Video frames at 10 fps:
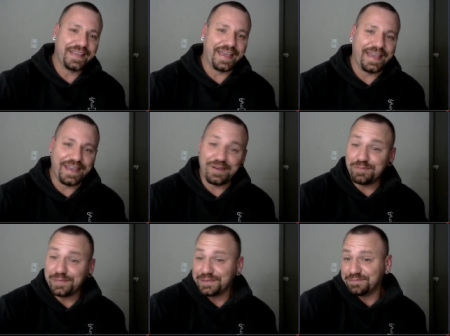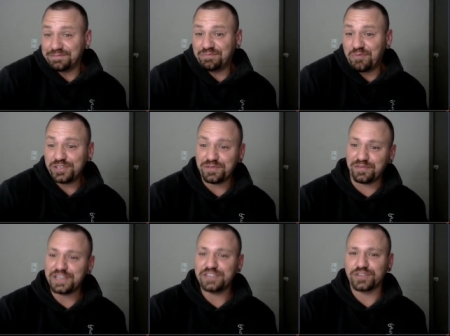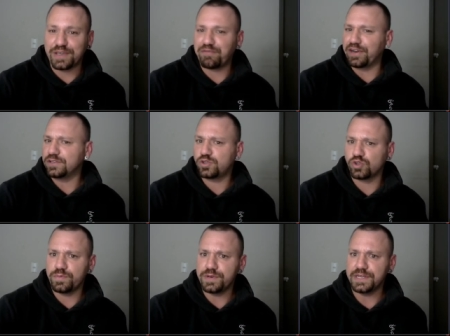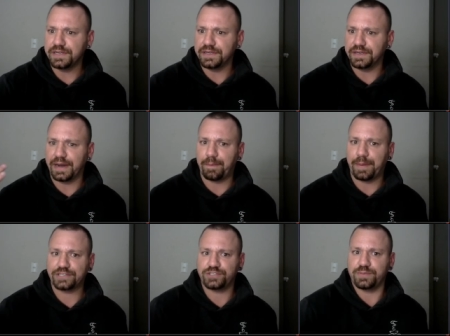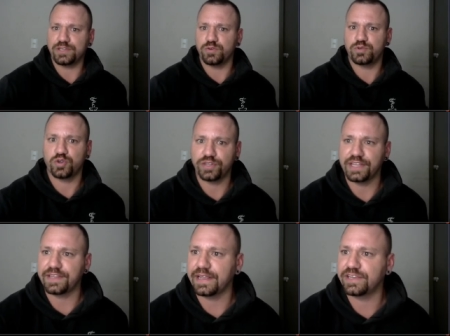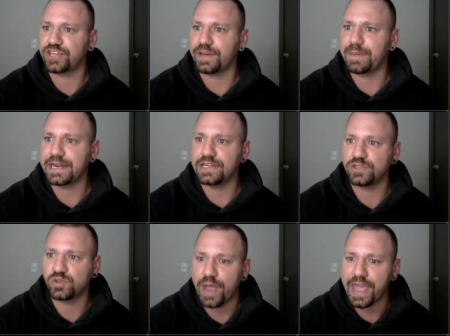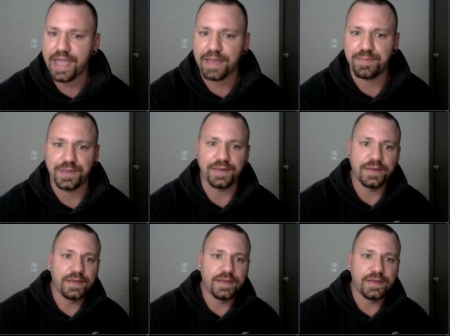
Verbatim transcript: é, um monte de vídeo aqui falando sobre a parte mais obscura da internet, que é a Marianas Web,